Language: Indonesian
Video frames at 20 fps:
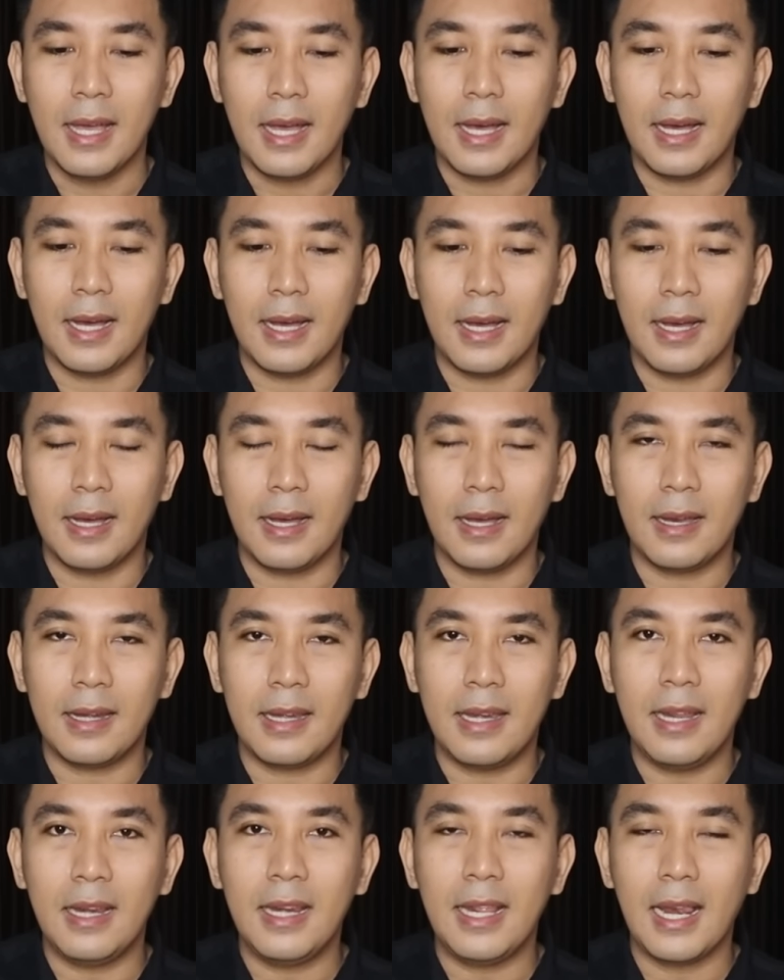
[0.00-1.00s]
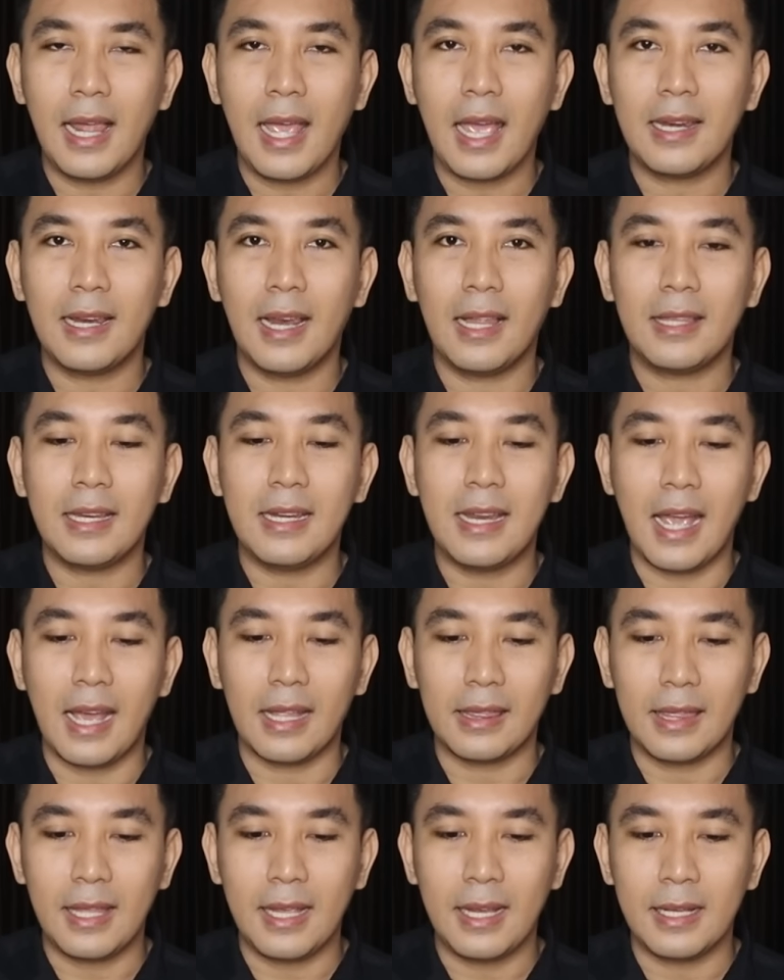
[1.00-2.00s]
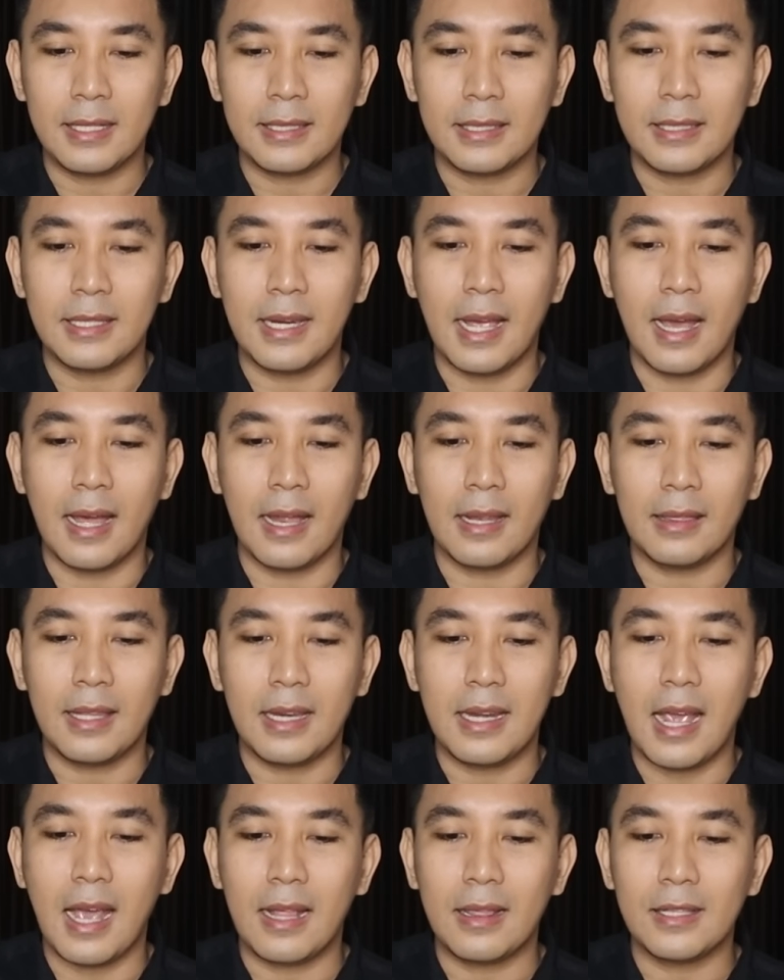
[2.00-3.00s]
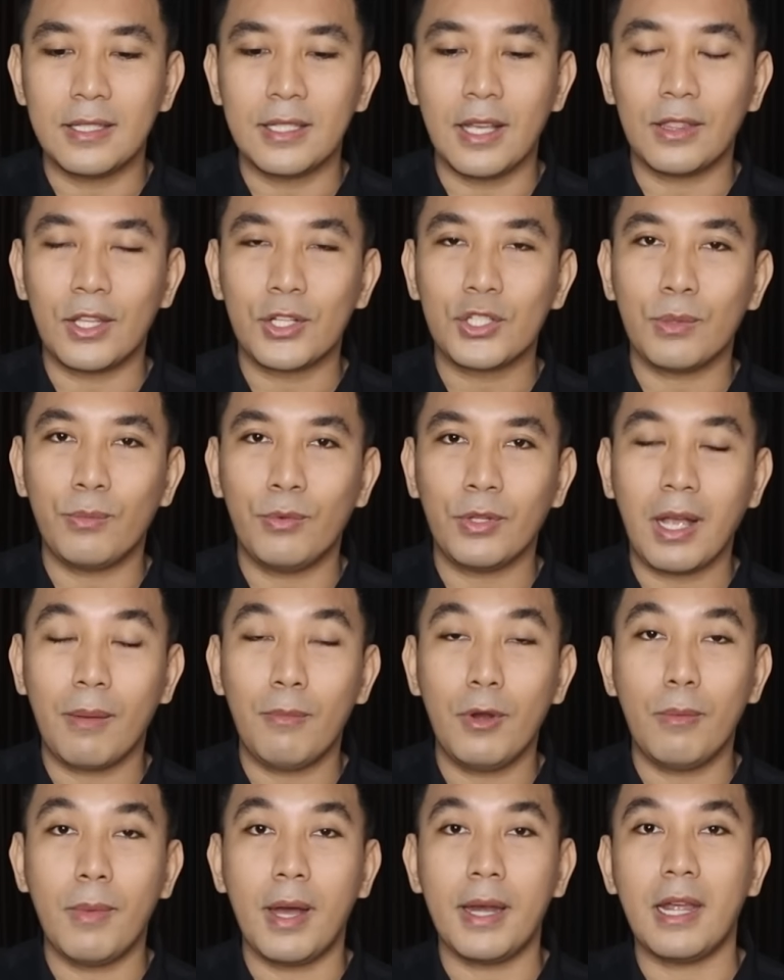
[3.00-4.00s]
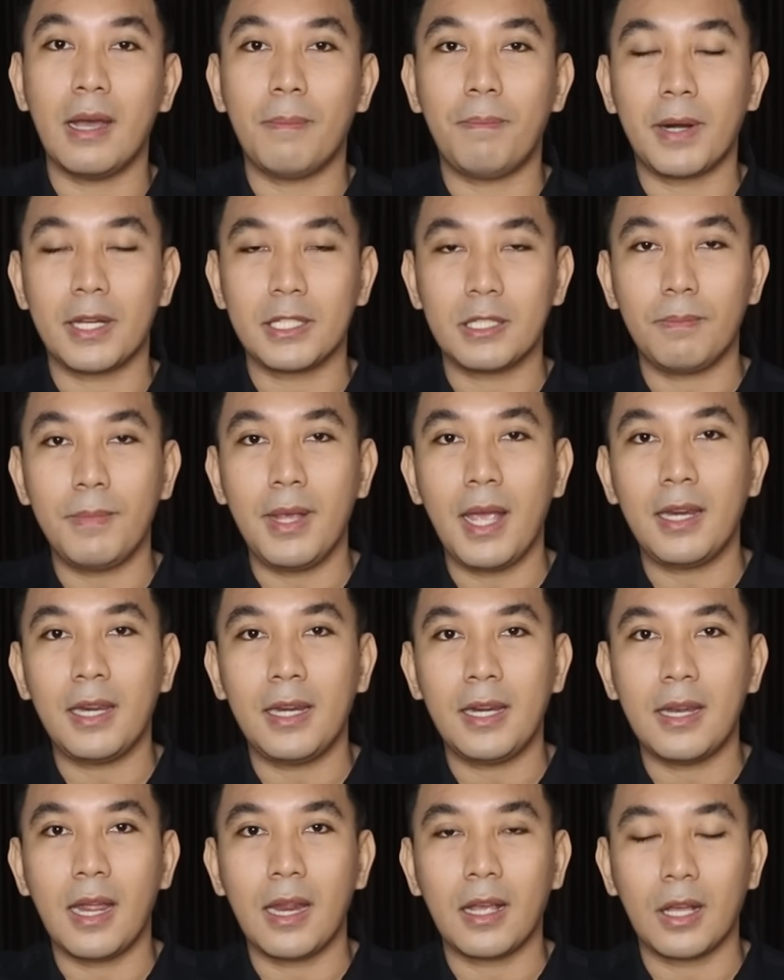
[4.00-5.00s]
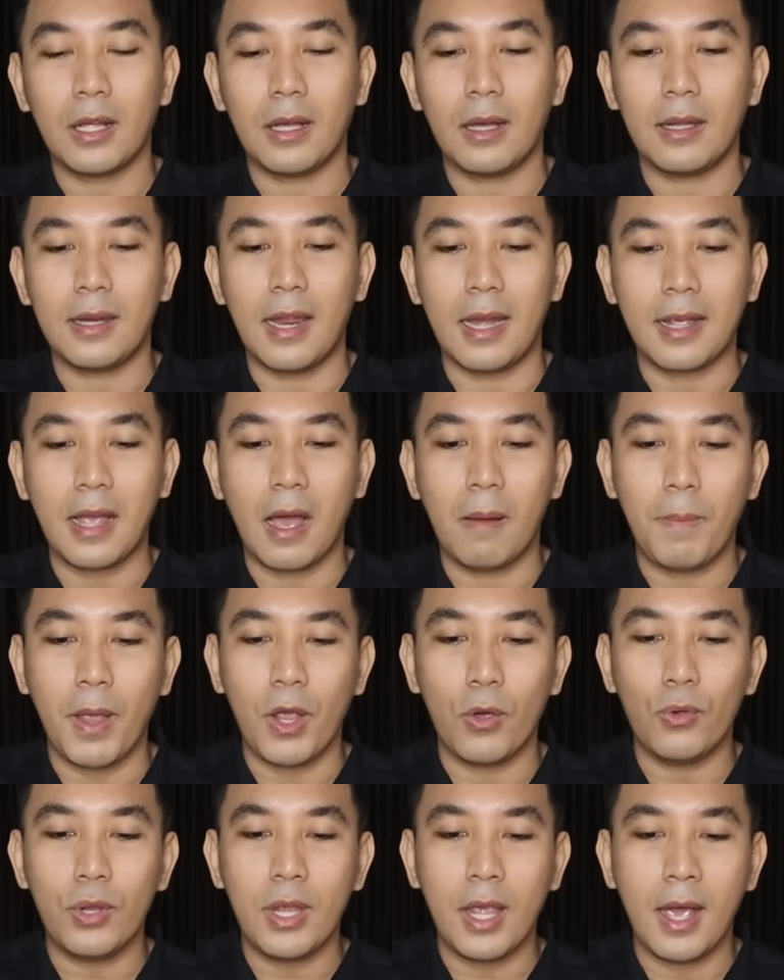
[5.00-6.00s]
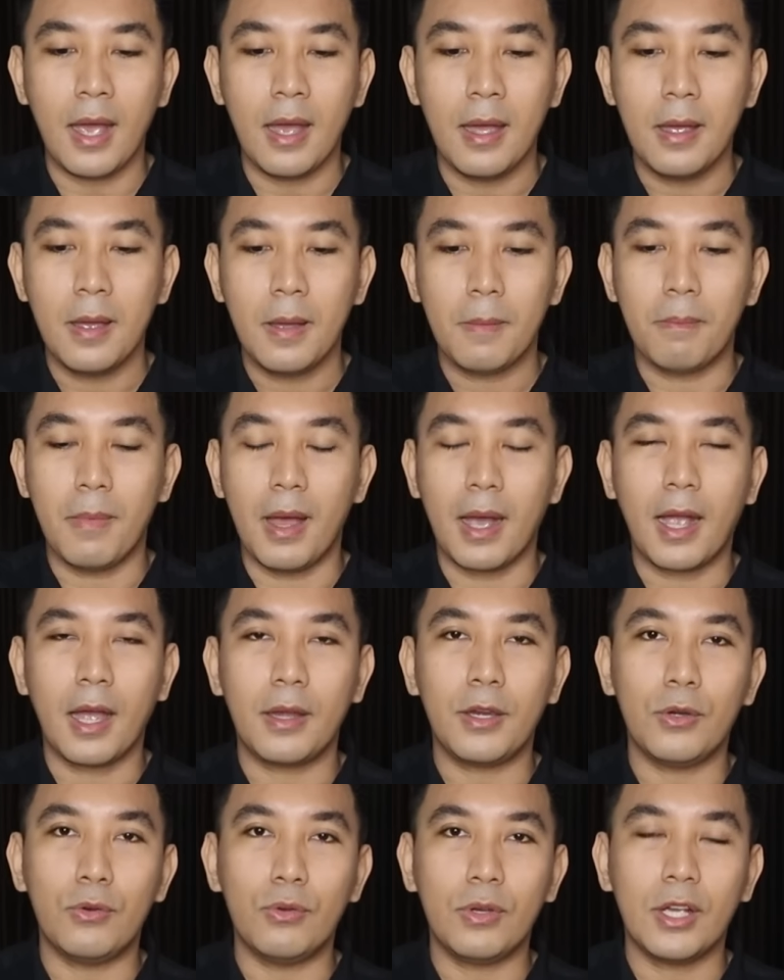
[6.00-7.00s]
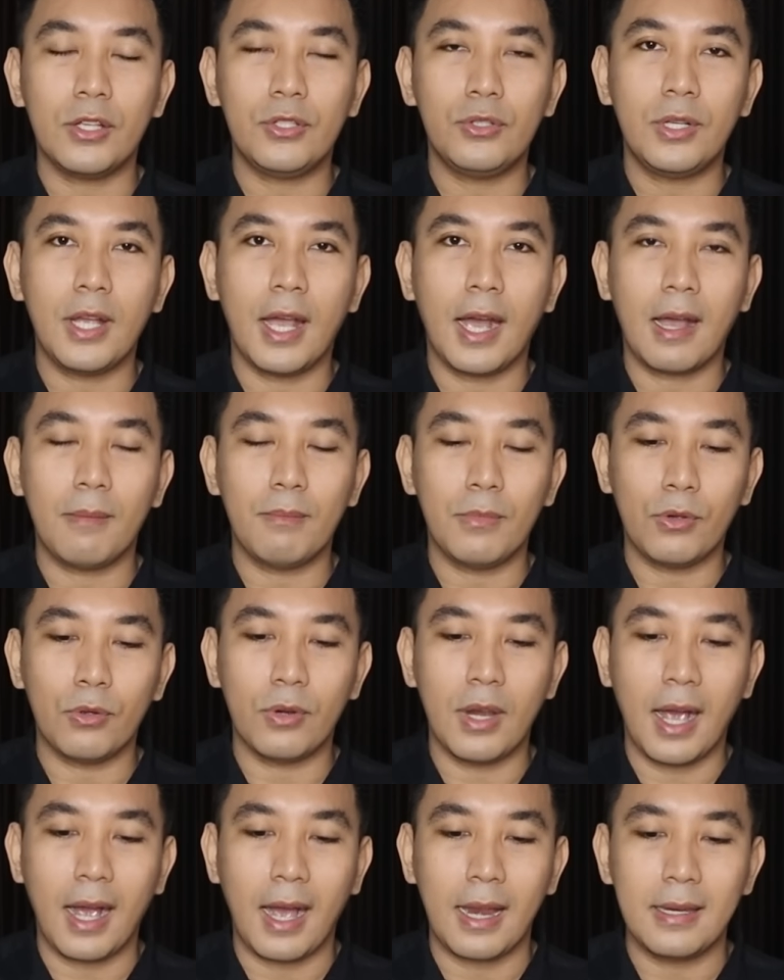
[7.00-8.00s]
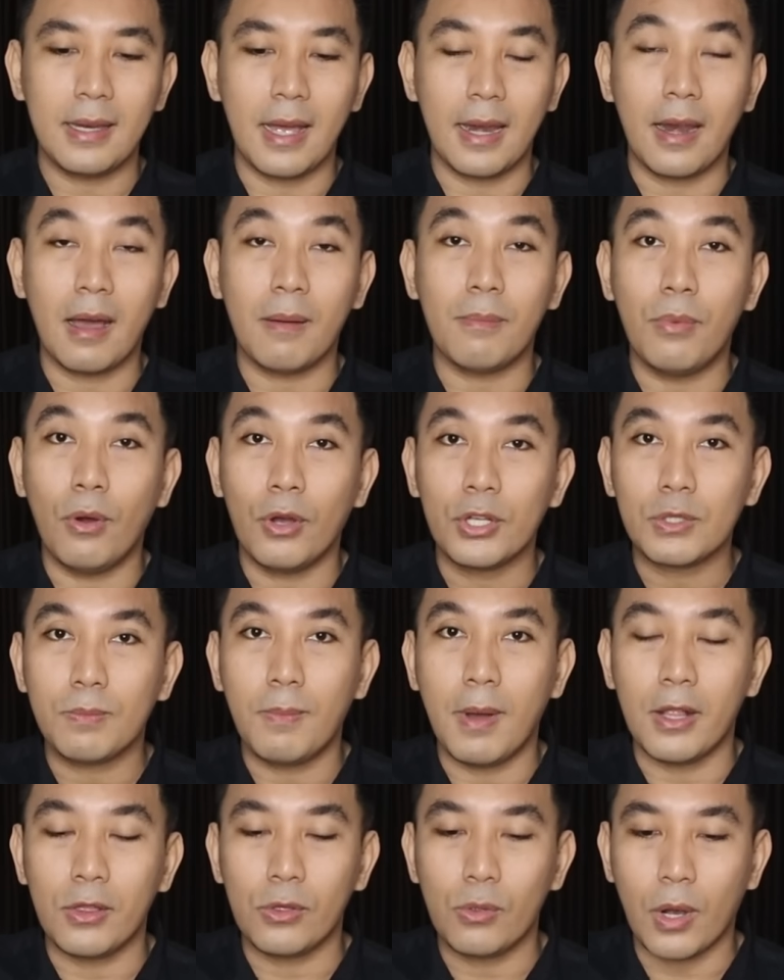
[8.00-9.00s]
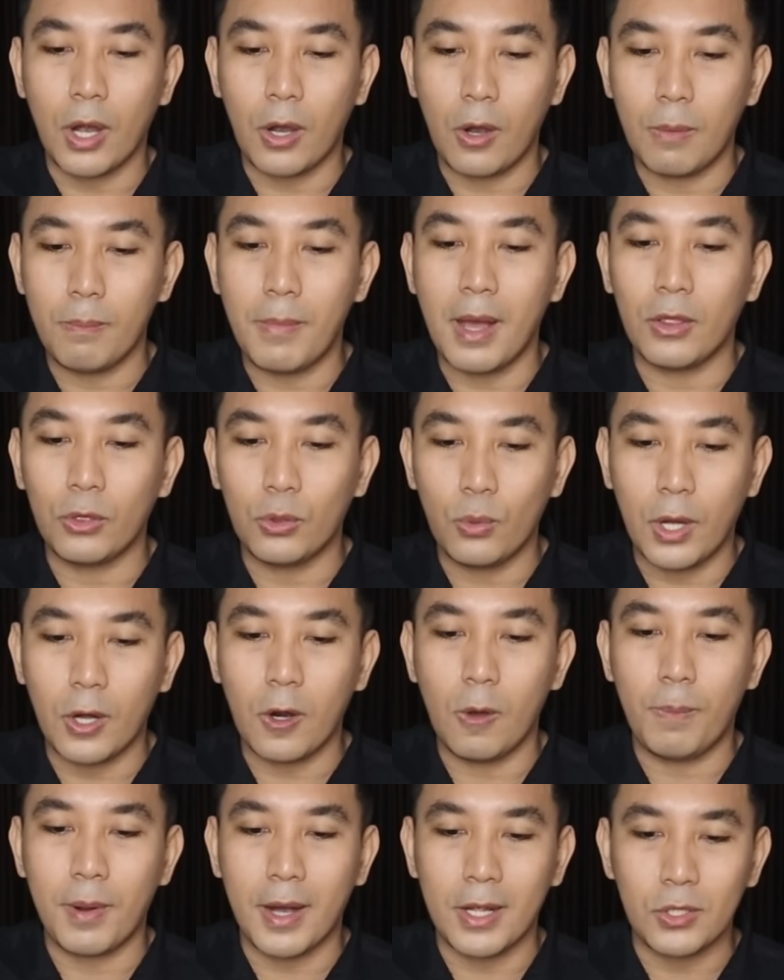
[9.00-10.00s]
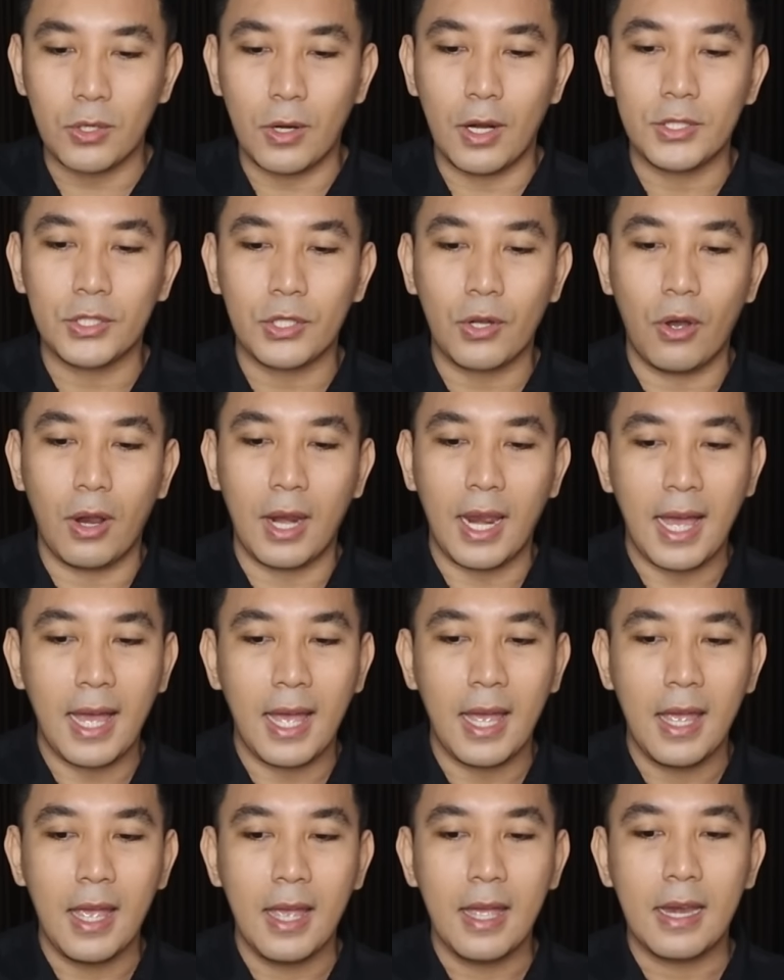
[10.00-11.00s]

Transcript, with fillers: Uh, dinilai adalah tidak etis dan tidak etisnya tersebut kan belum ada peresmian ini dari ke, dari KPU-nya bahkan diduga juga akan menggunakan dana bos bantuan bantuan operasional sekolah